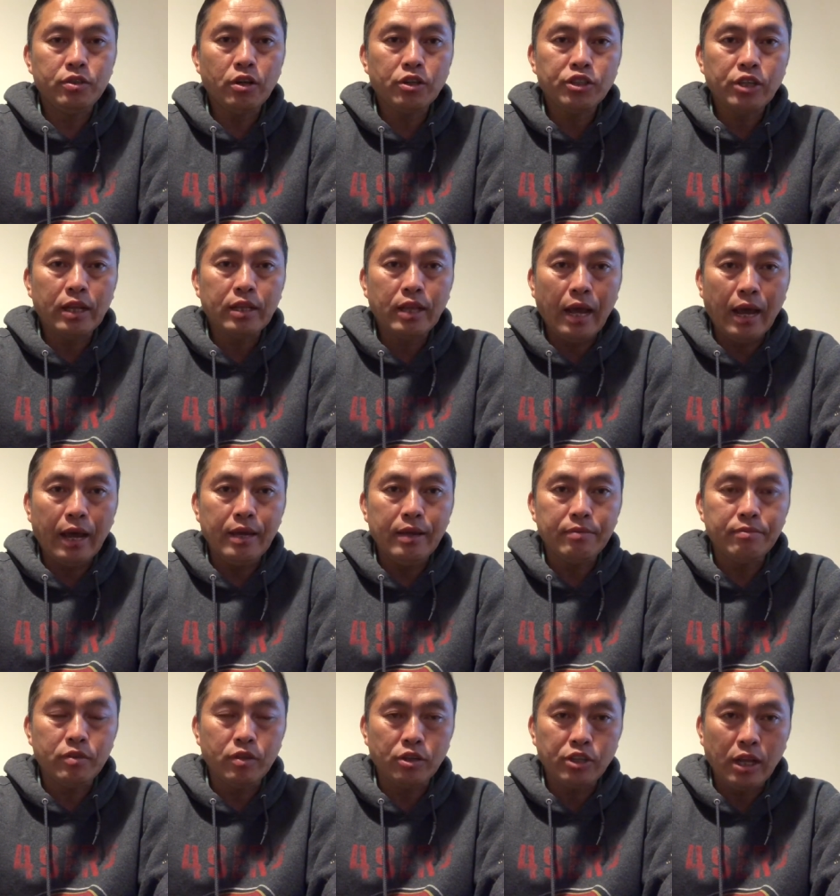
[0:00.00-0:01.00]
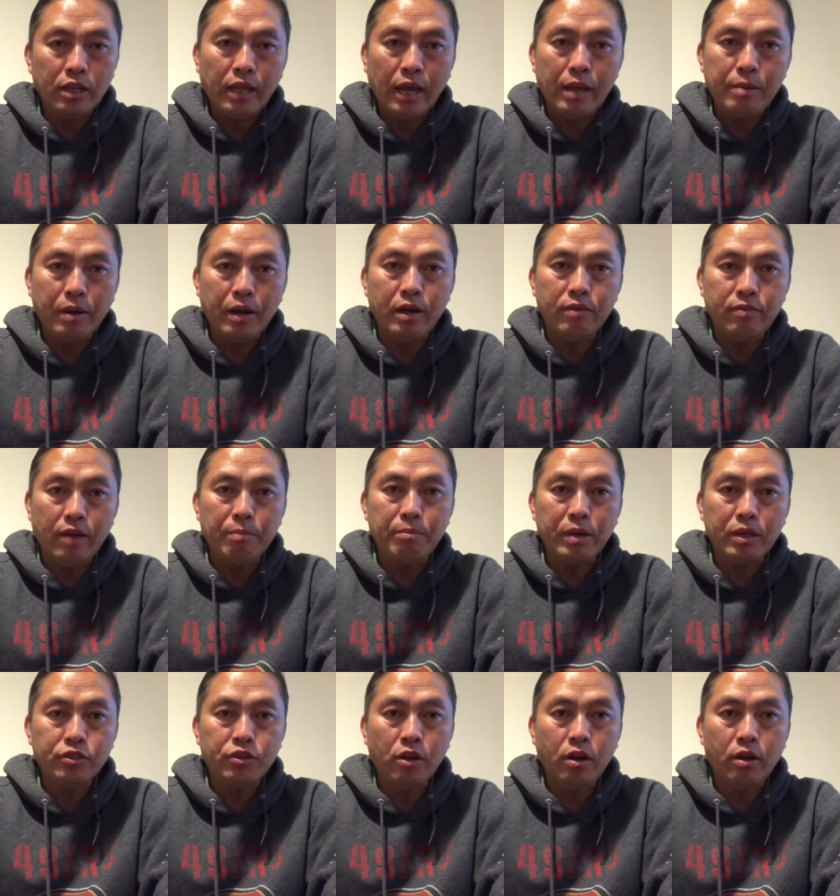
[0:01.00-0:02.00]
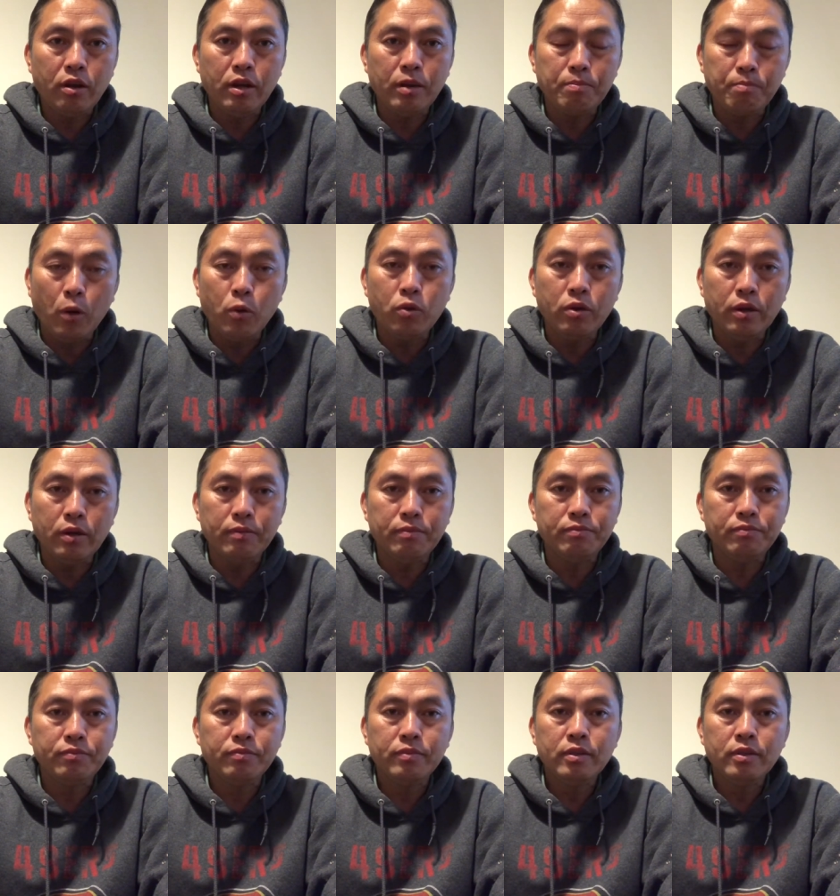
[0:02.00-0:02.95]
nhau sát thay cho sát thay mà lại vả mình cho lại bao rồi